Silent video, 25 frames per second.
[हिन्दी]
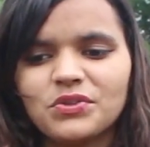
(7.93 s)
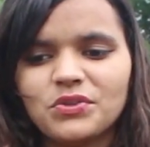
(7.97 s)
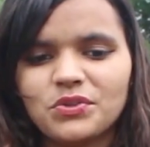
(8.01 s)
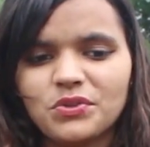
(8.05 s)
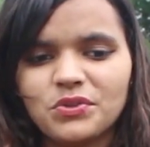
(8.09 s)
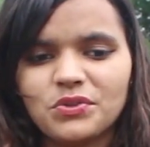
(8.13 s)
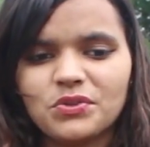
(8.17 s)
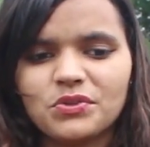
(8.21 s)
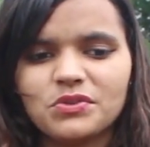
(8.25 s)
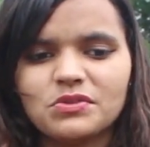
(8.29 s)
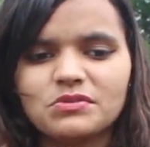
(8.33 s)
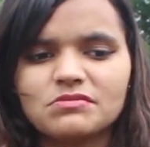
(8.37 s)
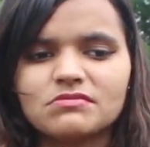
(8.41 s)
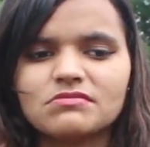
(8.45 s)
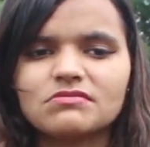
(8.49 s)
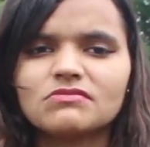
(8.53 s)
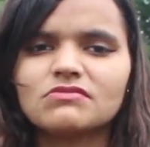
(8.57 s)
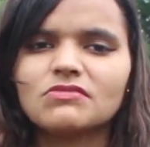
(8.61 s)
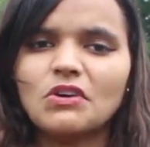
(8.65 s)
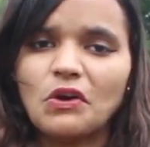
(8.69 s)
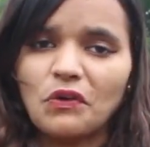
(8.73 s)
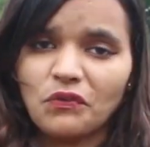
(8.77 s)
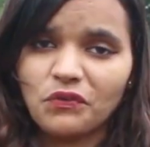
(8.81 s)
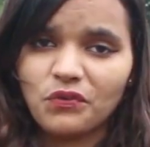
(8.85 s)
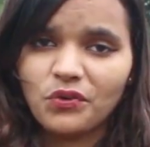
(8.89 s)

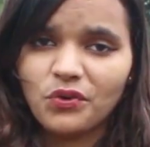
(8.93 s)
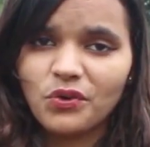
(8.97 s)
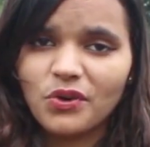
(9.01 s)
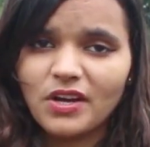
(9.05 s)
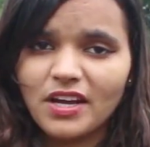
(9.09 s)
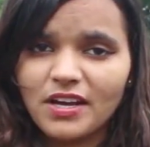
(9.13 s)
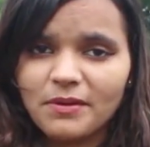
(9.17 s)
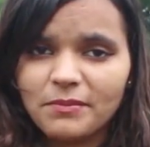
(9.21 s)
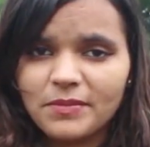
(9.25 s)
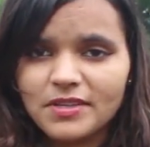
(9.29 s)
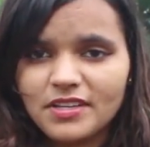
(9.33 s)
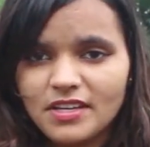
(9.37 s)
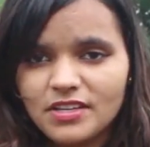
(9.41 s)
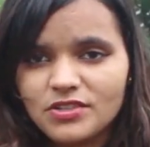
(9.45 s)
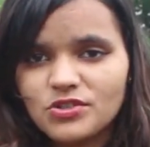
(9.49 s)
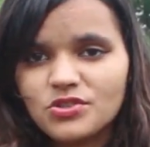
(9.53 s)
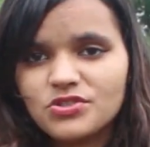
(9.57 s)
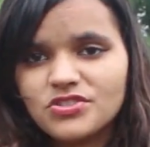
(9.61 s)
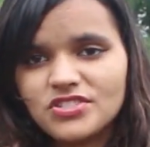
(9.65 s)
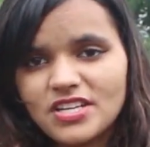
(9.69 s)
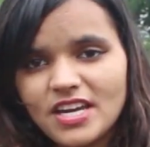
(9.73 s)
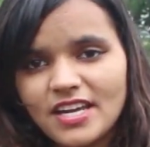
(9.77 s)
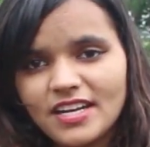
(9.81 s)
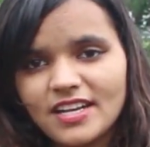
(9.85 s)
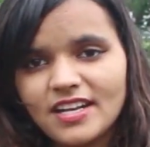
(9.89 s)
तो वो है मेरा जो
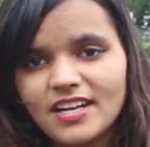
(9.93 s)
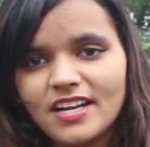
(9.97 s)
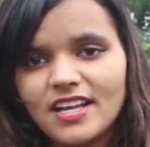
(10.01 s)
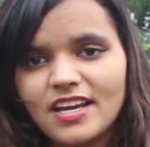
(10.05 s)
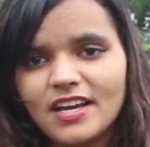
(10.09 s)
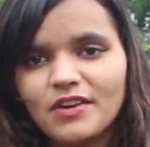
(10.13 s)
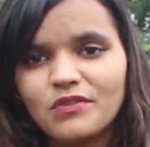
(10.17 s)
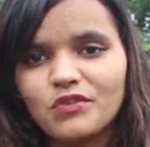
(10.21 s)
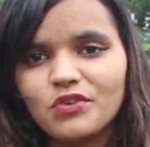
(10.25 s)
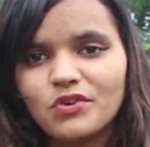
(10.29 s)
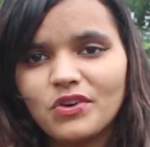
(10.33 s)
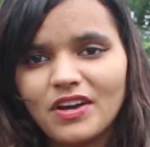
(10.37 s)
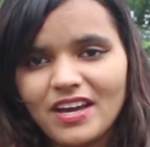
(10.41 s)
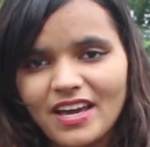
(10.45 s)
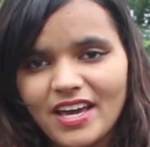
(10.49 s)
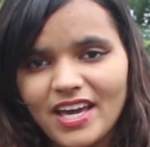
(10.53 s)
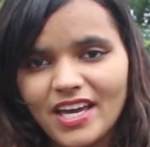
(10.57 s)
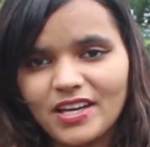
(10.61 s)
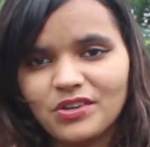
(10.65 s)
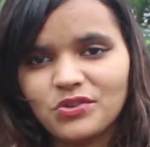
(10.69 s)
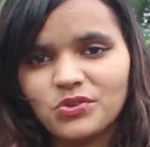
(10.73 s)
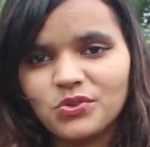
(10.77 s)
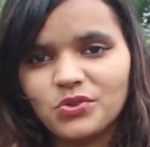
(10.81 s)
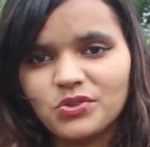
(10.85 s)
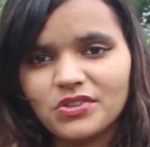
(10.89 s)
चैनल है वो
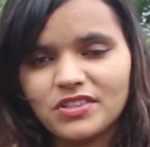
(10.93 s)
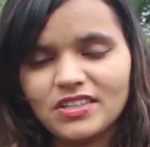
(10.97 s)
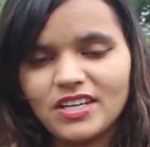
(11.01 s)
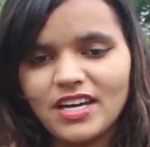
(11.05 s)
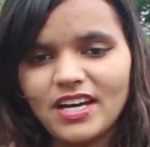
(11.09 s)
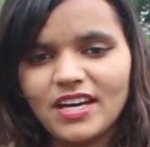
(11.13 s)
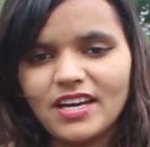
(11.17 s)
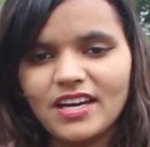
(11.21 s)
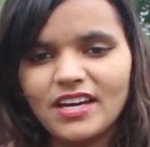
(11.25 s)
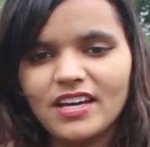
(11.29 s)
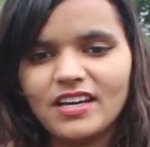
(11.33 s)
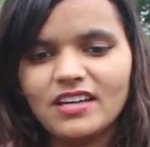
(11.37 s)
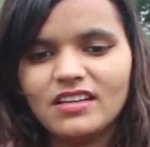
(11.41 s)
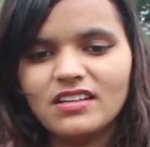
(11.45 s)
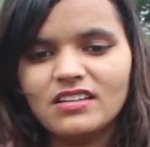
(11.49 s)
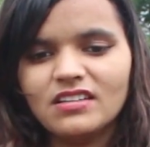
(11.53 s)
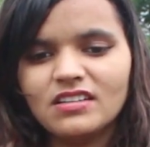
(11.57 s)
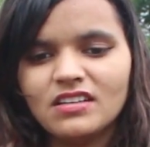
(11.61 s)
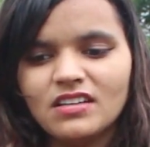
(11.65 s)
हैक हो गया है